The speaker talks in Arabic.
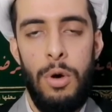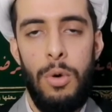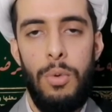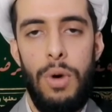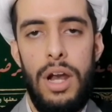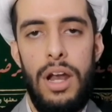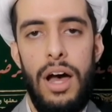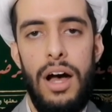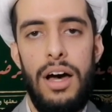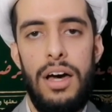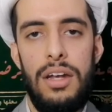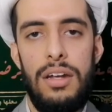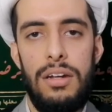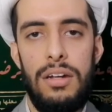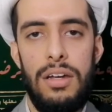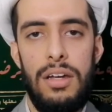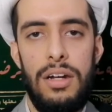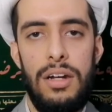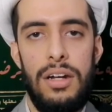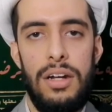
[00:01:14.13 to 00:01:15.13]
والآن
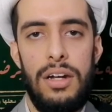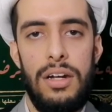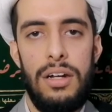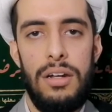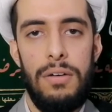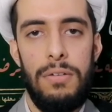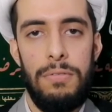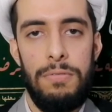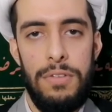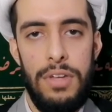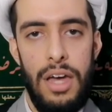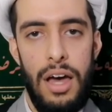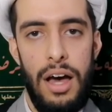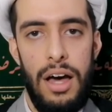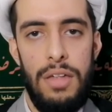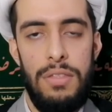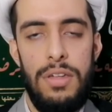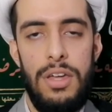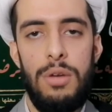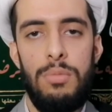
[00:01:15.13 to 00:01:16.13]
في
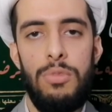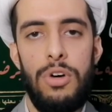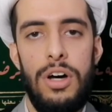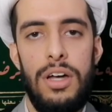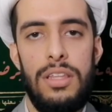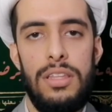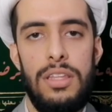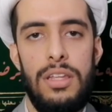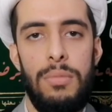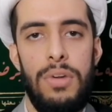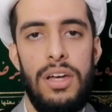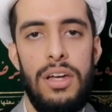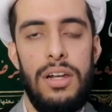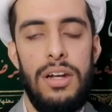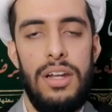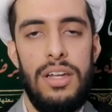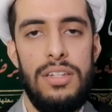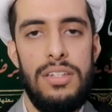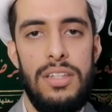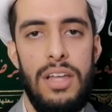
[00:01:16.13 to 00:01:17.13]
هذه المقدمة
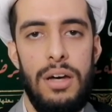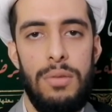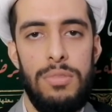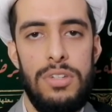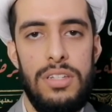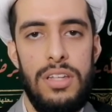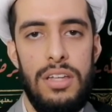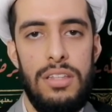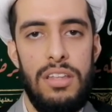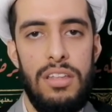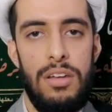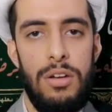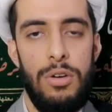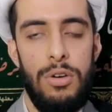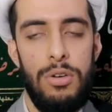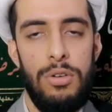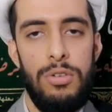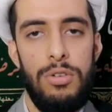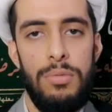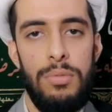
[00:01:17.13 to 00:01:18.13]
لسنا بصدد
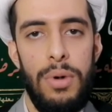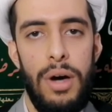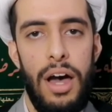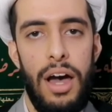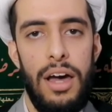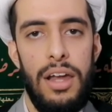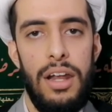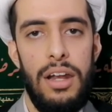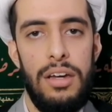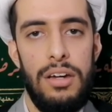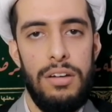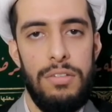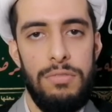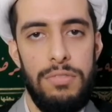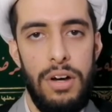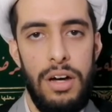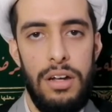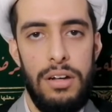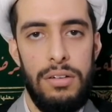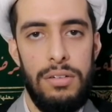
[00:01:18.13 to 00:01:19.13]
الحكم على
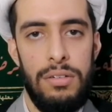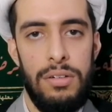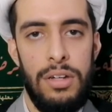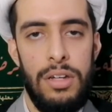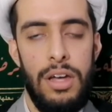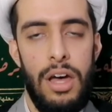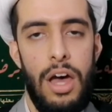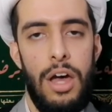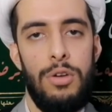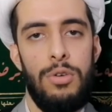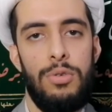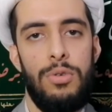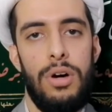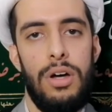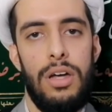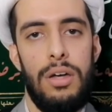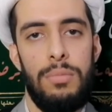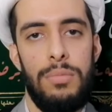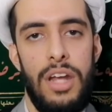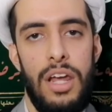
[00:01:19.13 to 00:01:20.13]
العرفان هل
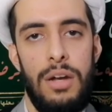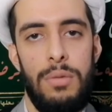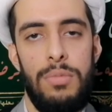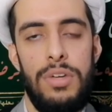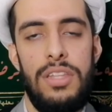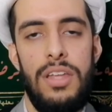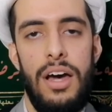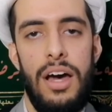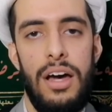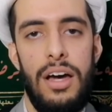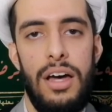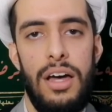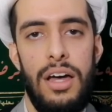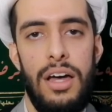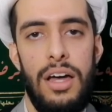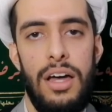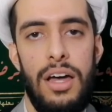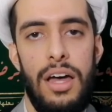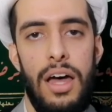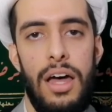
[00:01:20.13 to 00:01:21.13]
هو من البدع
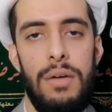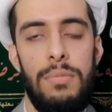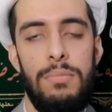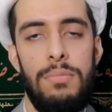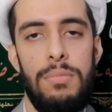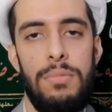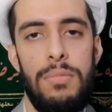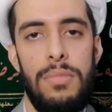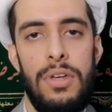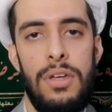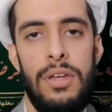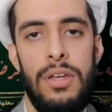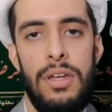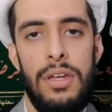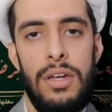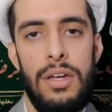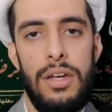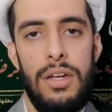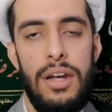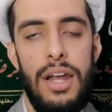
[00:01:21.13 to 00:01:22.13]
أم
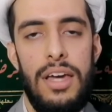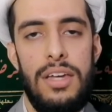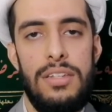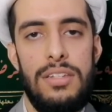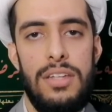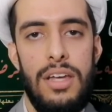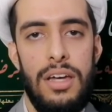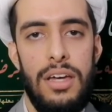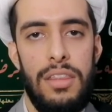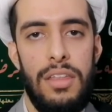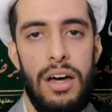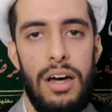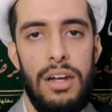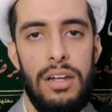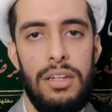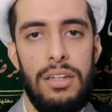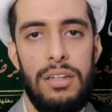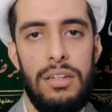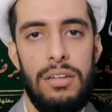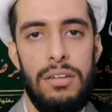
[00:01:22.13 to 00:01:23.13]
ليس
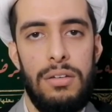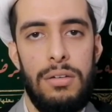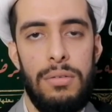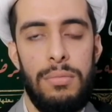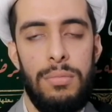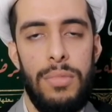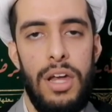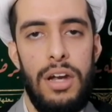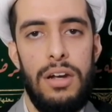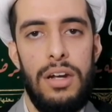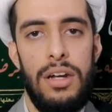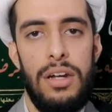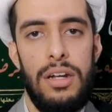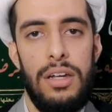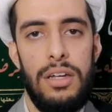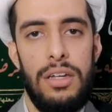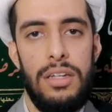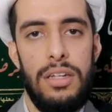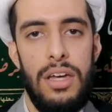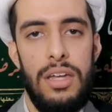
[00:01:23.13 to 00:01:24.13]
كذلك بل
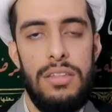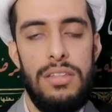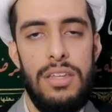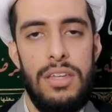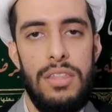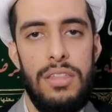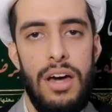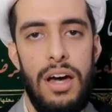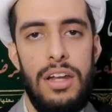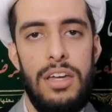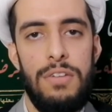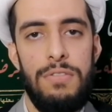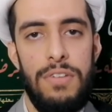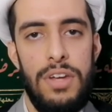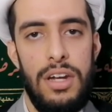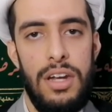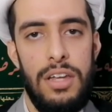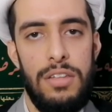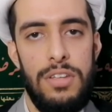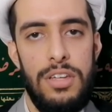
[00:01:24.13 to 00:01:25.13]
يأتي ذلك في
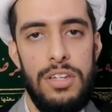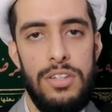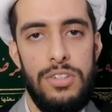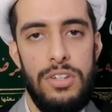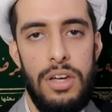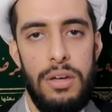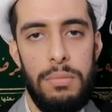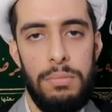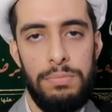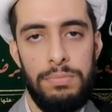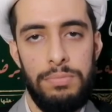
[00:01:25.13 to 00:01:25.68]
النتيجة